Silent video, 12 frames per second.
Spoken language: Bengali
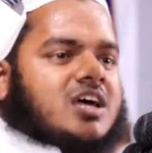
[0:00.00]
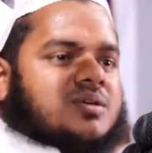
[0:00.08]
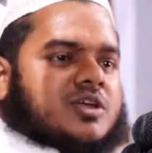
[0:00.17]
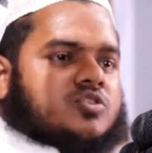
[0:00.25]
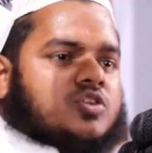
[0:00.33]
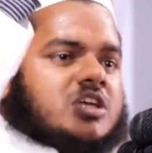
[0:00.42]

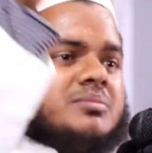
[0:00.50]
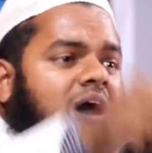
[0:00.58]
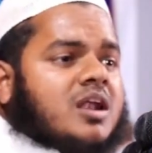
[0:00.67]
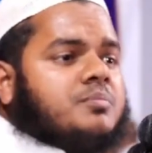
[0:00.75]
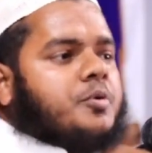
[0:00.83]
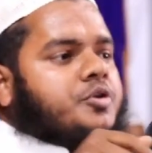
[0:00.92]
তাকবিয়াতুল
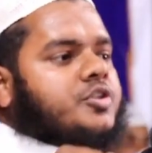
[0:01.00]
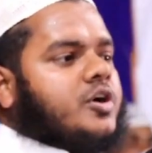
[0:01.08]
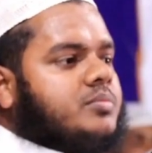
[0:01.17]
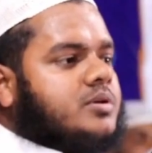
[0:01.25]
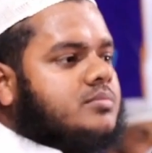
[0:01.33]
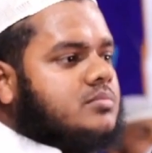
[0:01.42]
ইমান পড়তে
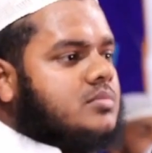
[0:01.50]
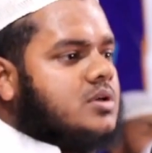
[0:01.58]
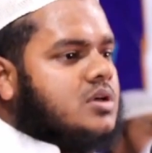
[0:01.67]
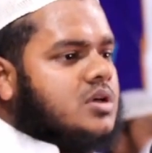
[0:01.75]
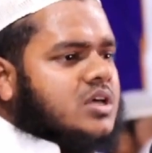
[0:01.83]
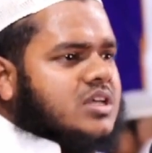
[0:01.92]
হবে
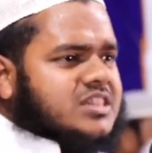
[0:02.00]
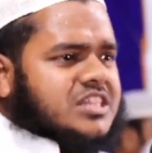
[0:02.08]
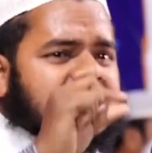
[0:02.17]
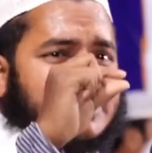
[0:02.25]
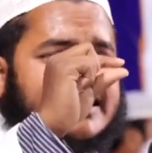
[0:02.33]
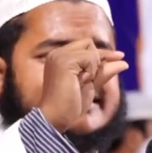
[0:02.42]

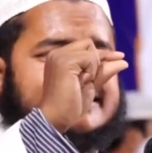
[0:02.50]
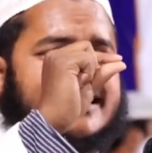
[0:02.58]
দিনের